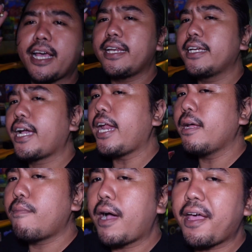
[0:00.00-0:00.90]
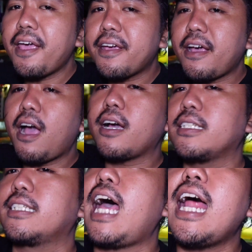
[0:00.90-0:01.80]
ikan-ikannya Bang Eka ke
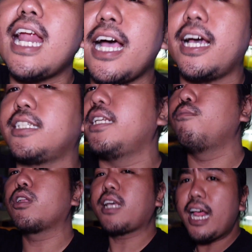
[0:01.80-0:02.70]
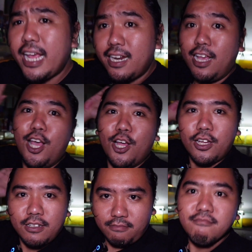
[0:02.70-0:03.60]
sana, guys. Jadi buat kalian
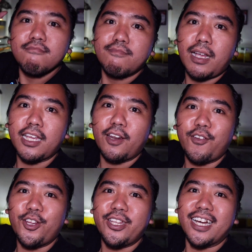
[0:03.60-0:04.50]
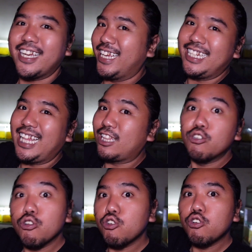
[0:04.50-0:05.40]
pantengin videonya. Kita
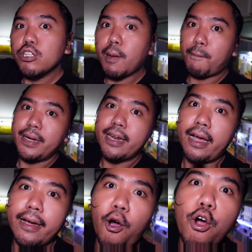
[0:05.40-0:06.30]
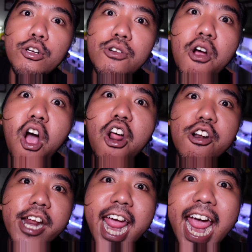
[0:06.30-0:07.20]
tunggu dia pindah ke outdoor.
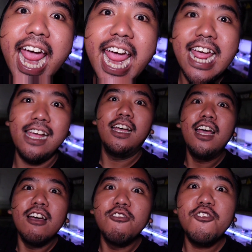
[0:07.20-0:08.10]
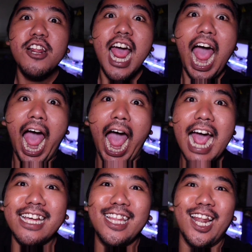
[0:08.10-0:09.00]
Eh. Iya. Nah.